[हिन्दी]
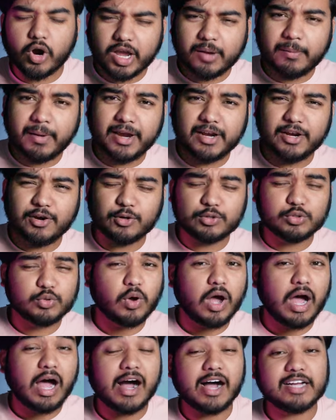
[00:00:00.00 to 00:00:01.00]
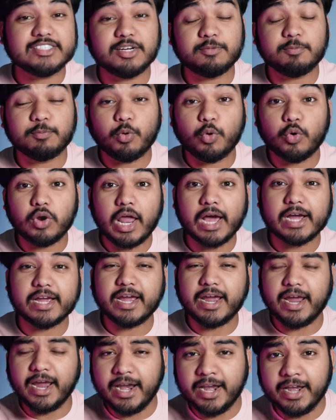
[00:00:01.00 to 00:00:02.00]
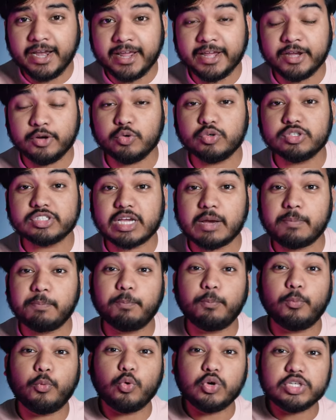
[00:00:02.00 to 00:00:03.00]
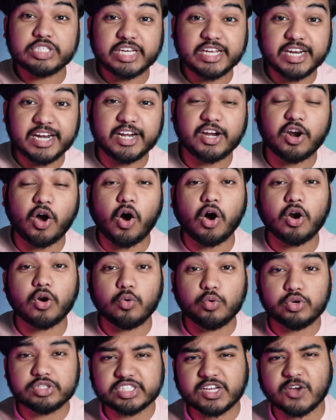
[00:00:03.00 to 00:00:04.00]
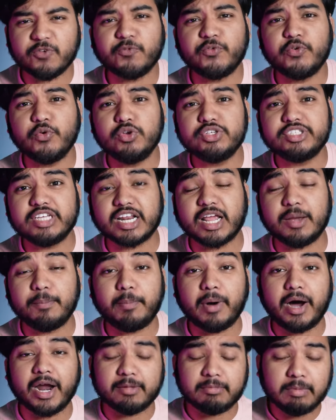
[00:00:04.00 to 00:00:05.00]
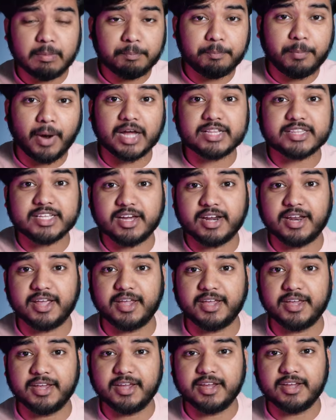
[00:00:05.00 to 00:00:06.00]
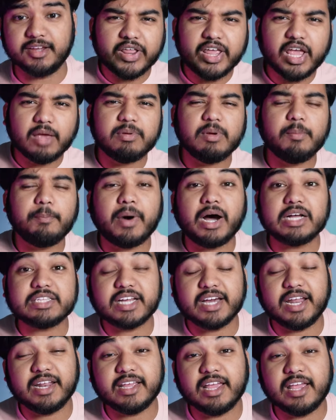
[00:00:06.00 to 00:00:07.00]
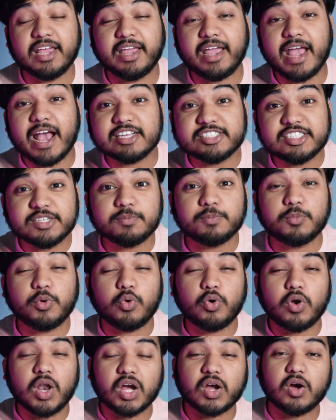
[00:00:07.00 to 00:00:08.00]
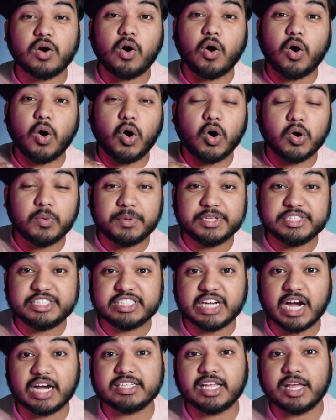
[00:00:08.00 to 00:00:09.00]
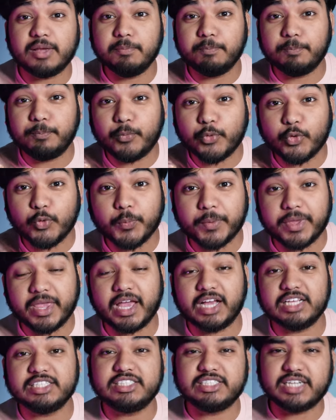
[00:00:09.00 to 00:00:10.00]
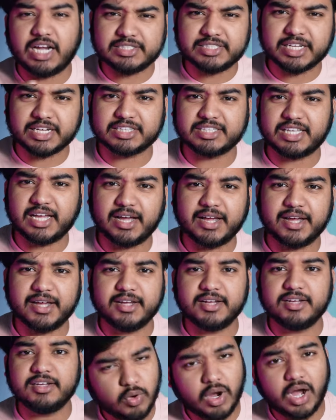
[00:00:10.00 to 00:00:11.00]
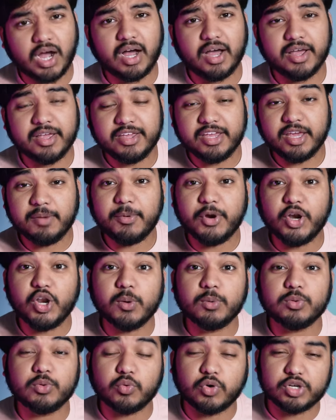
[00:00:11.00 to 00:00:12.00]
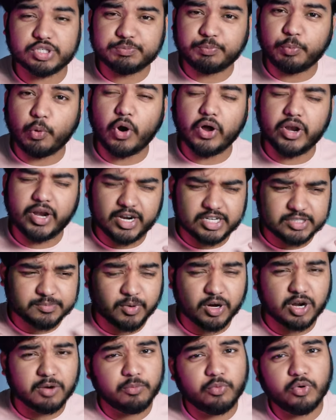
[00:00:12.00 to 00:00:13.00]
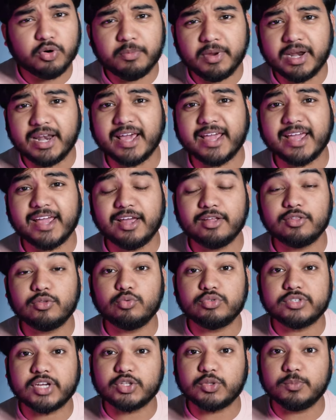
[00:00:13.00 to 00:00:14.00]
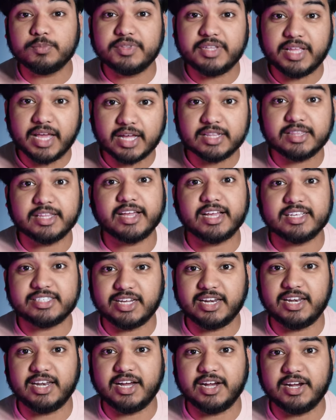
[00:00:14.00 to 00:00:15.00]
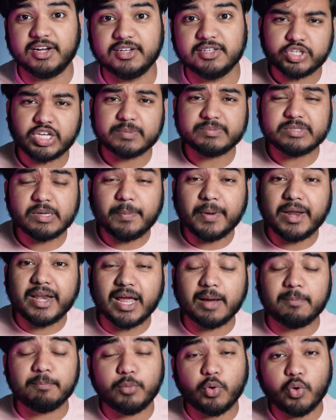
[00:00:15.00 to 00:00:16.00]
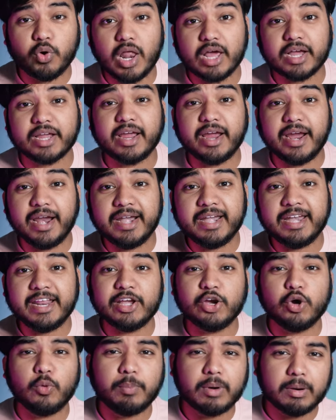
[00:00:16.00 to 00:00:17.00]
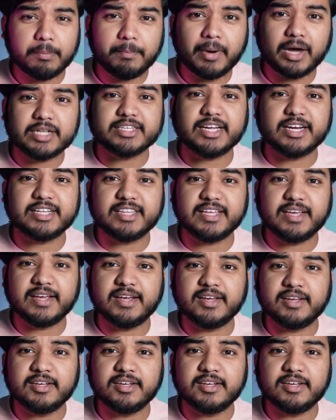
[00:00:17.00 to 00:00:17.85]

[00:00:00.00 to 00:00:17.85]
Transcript: ओके okay भाई लोग तो आज हम भोला के एंडिंग उसके पोस्ट क्रेडिट और उसके फ्यूचर के बारे में बात करेंगे और ये भी बात करेंगे कि कैसे भोला को और भी ज्यादा इम्प्रूव किया जा सकता है तो हाँ ये वीडियो में तुमको स्पॉयलर्स भरपूर मिलेंगे तो उसका तुम ध्यान दे के चलना तो सबसे पहले हम भोला के एंडिंग के ऊपर बात करते